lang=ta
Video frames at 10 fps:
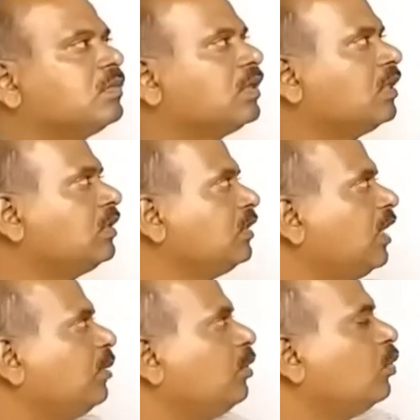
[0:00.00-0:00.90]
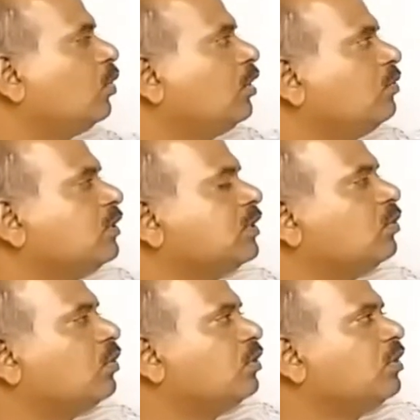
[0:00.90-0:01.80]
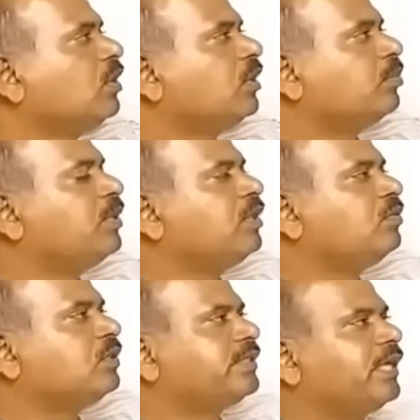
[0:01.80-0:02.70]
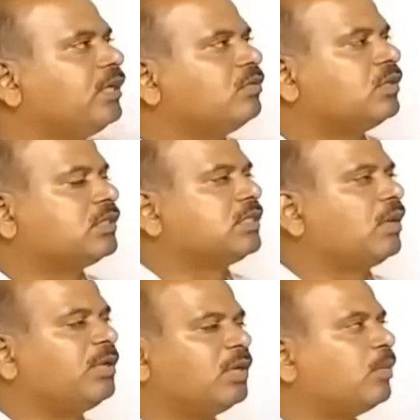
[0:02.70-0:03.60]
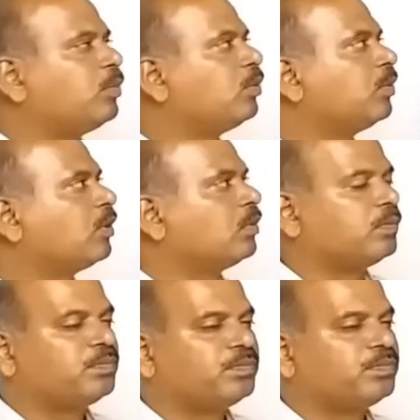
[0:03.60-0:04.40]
அதாவது ஏபி ஹோல் இன்வர்ஸ் ஈக்குவல் டு பி இன்வர்ஸ் ஏ இன்வர்ஸ் அப்படின்னு நம்ம ப்ரூவ் பண்ணணும்